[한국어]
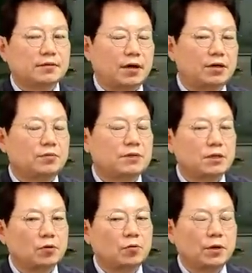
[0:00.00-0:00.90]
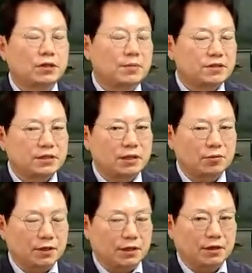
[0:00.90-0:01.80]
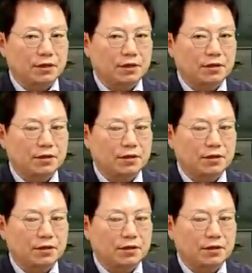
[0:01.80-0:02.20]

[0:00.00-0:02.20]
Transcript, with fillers: 과연 이번 사고 몇 대 몇으로 나올까요?